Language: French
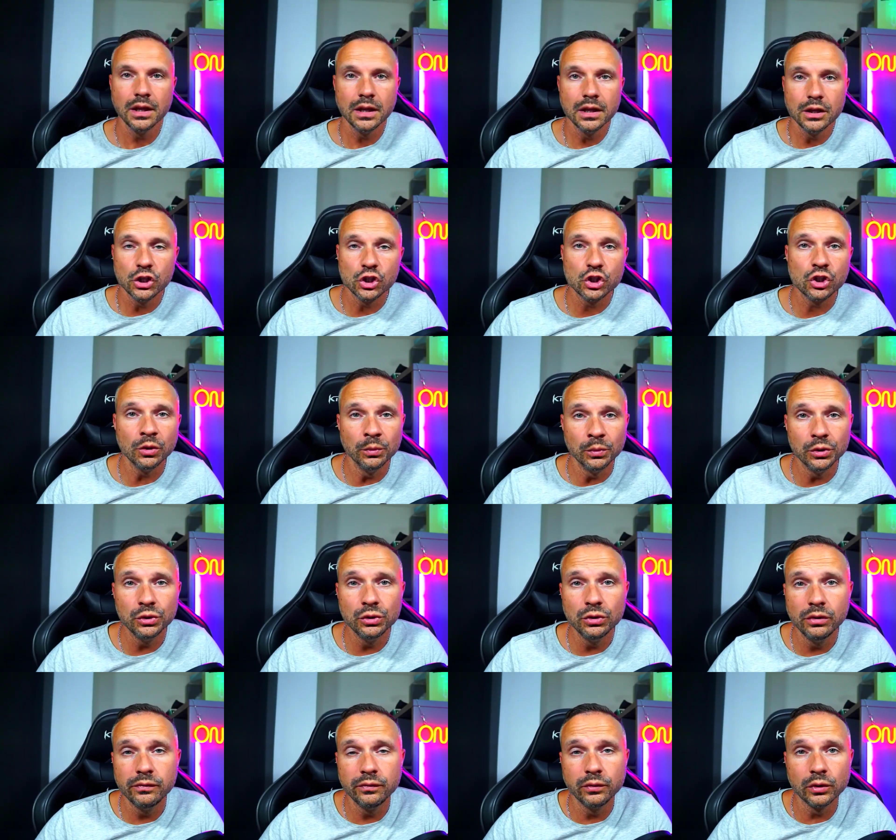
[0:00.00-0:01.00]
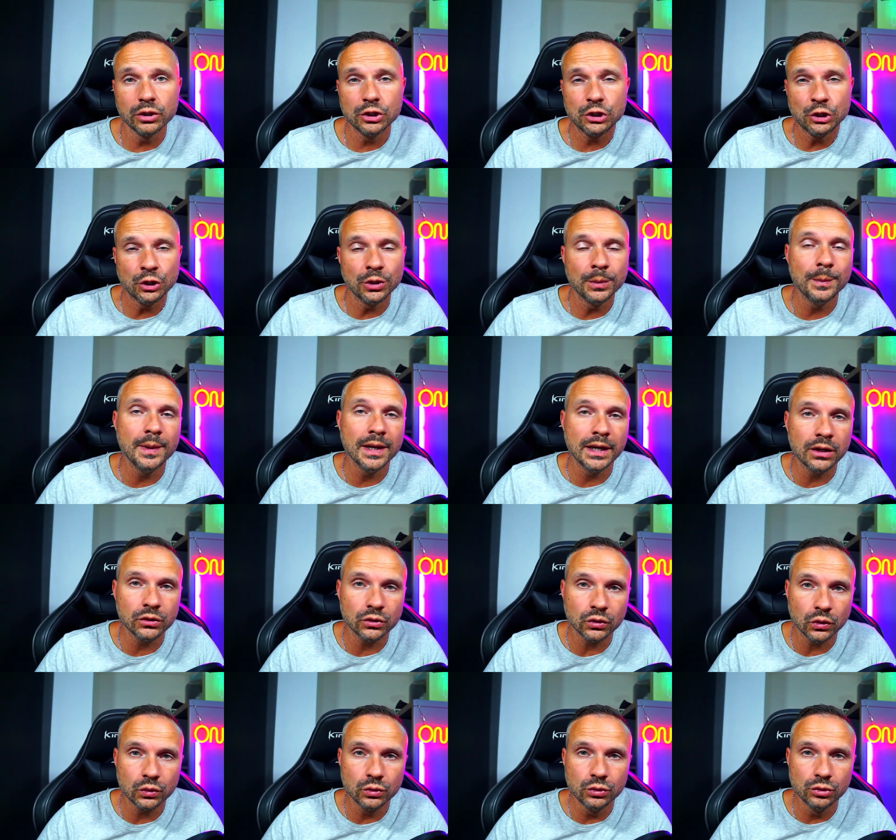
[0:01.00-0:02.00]
Ce module fonctionne bien
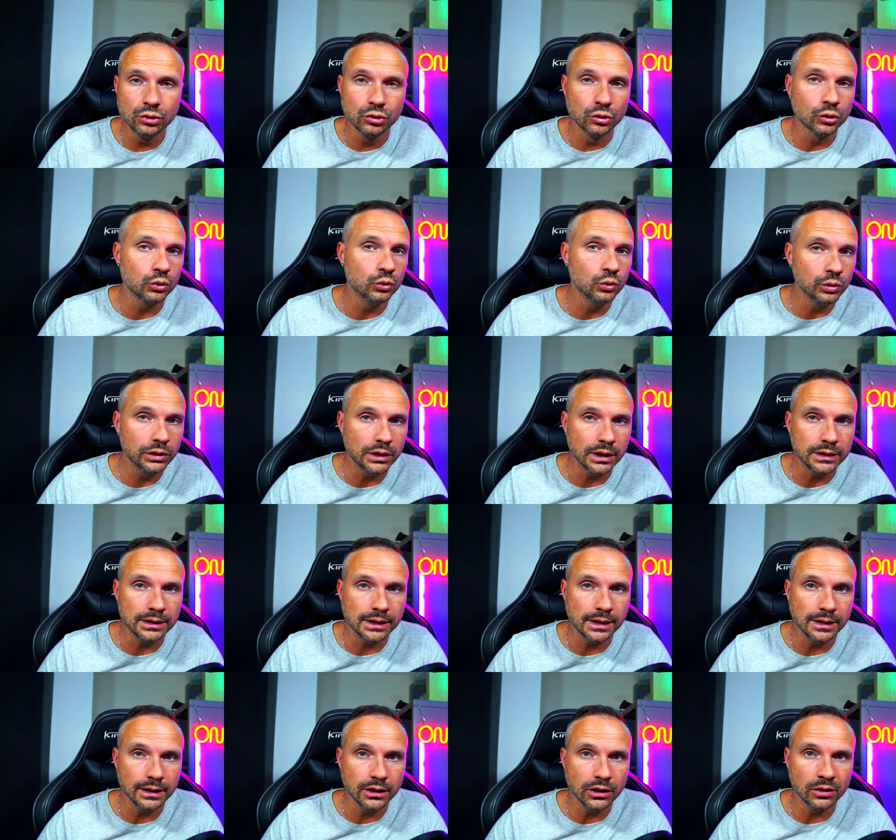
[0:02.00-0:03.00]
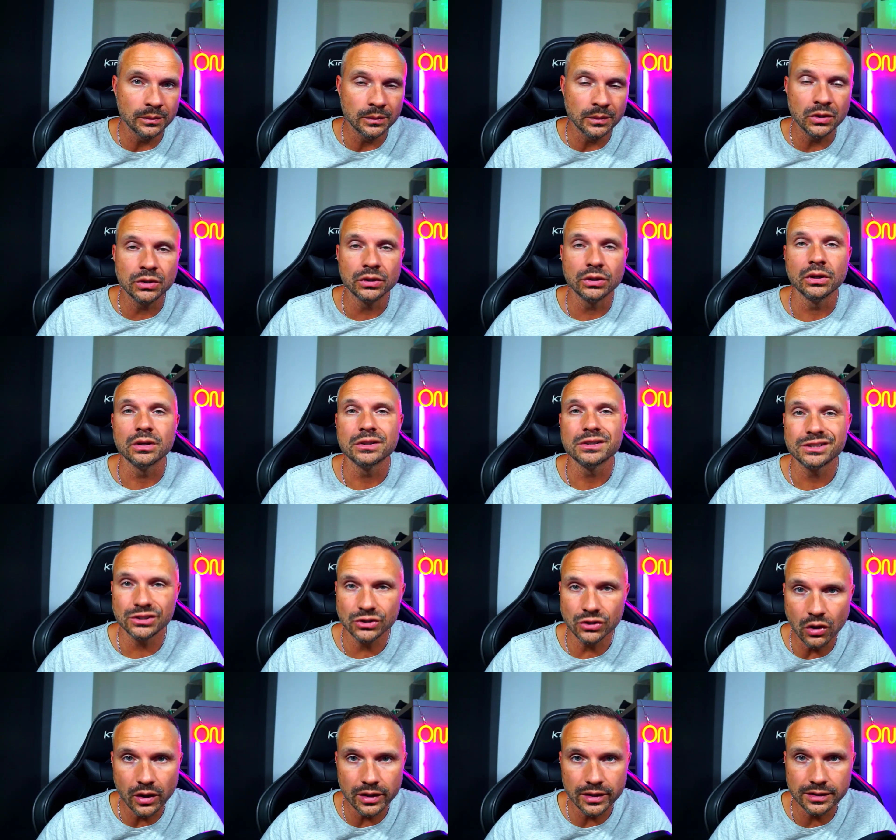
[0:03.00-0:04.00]
entendu sur toutes les télécommandes sans
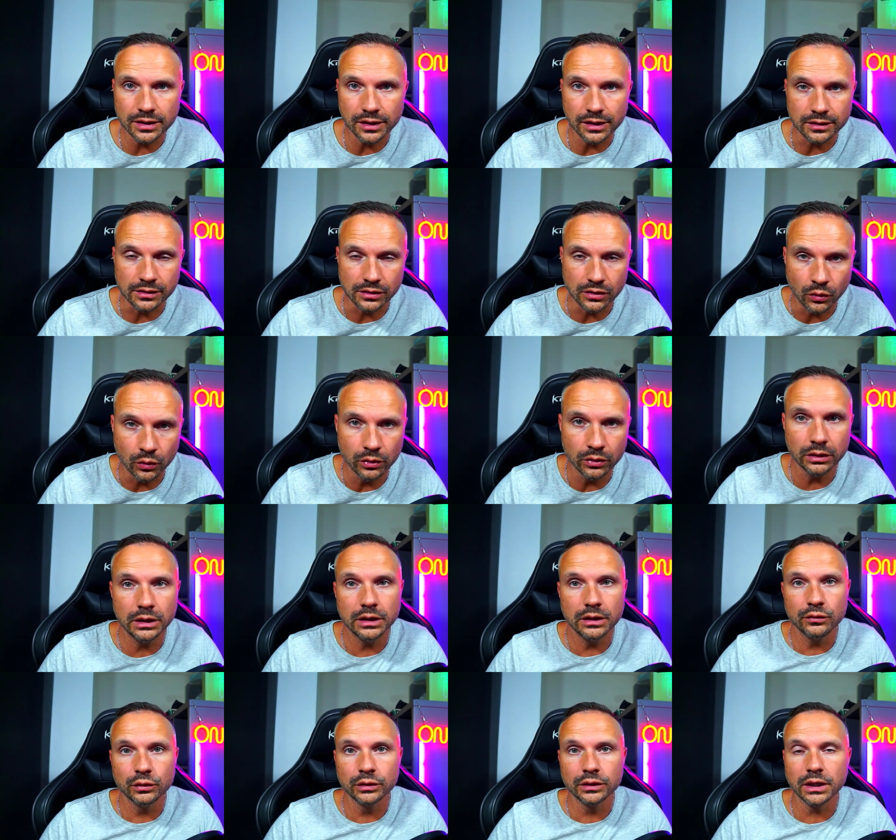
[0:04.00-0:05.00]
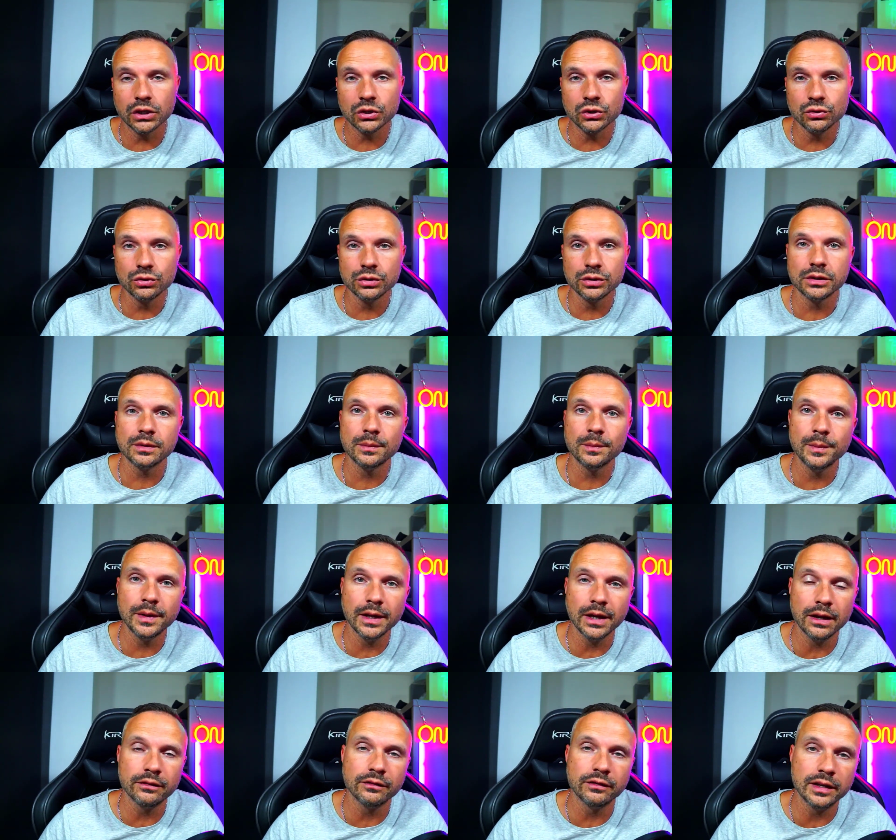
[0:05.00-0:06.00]
restriction, il faudra juste
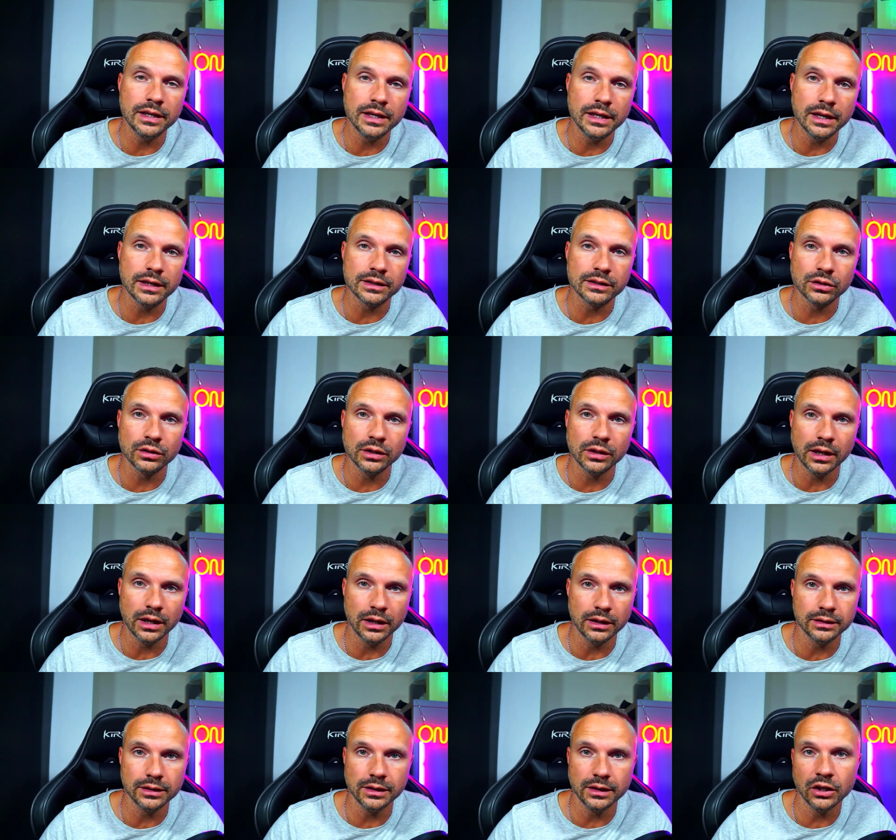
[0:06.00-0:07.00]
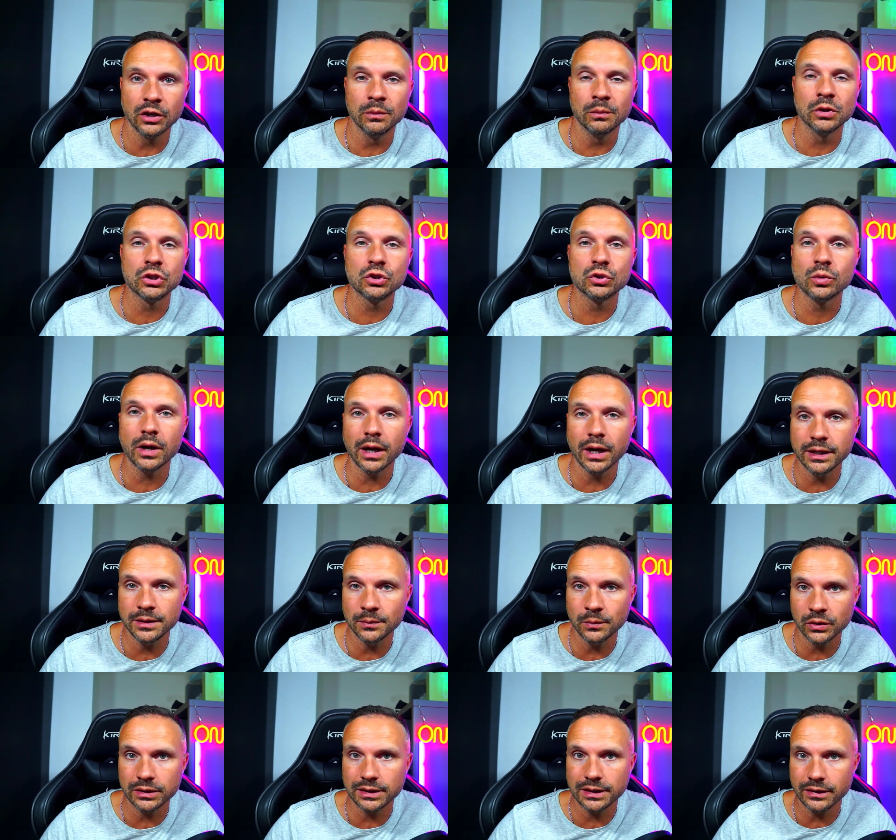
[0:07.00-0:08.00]
bien veiller à ce que la télécommande soit
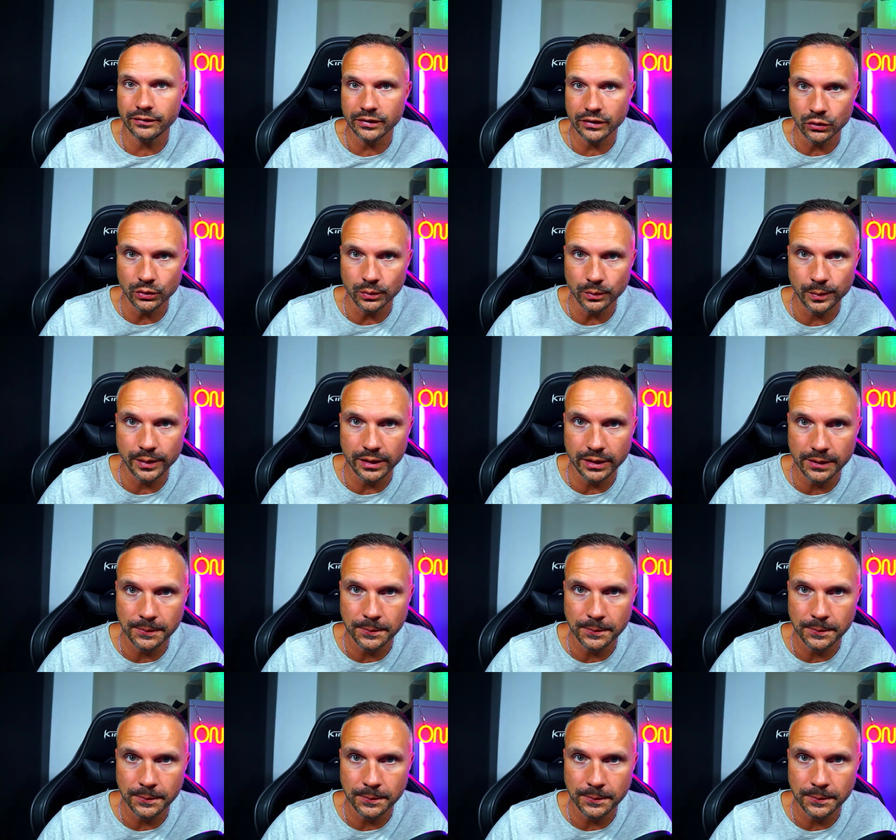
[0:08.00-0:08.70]
alimentée avec une pile.